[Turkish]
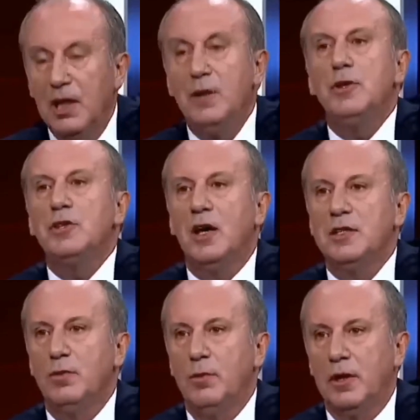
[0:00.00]
yeni bir
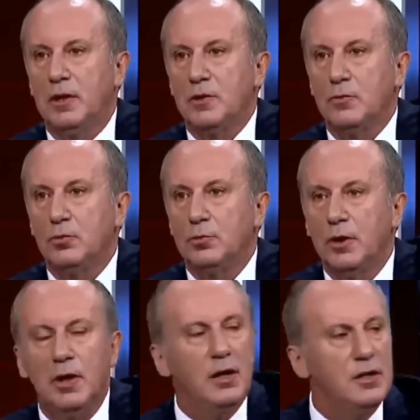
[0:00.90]
cazibe merkezi
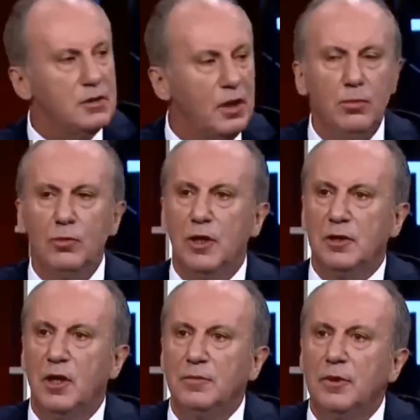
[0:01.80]
kurmak. Yani İstanbul'un
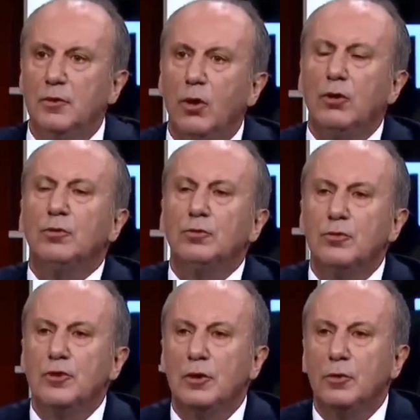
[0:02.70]
etrafını
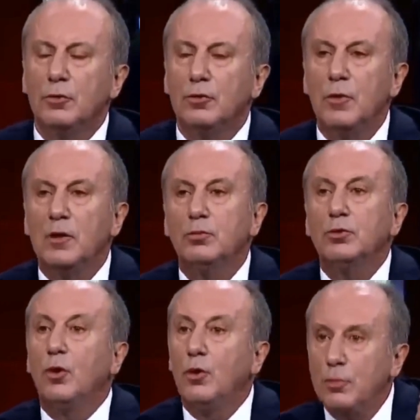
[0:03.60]
doldurdukça doldurmak
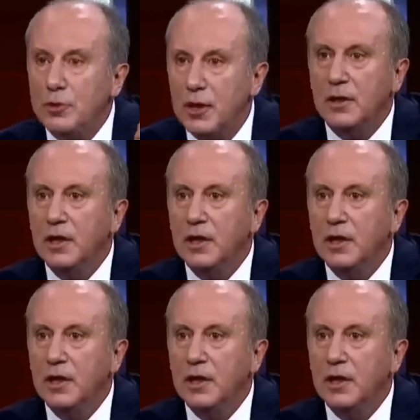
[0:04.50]
bu doğru bir şey